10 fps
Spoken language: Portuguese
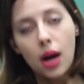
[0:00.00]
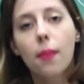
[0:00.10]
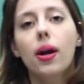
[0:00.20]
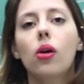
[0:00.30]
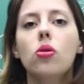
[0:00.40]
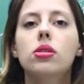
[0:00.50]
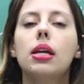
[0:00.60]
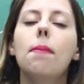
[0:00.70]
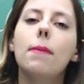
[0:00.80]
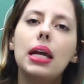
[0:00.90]
para
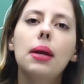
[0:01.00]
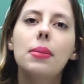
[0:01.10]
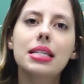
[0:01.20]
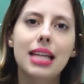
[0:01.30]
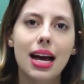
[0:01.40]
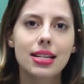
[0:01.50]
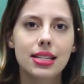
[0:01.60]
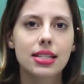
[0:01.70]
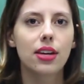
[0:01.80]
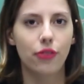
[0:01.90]
conseguir minimizar
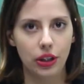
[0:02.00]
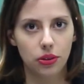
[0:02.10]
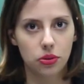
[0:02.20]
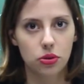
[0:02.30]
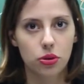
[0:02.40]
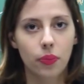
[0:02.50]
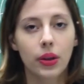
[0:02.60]
esses efeitos.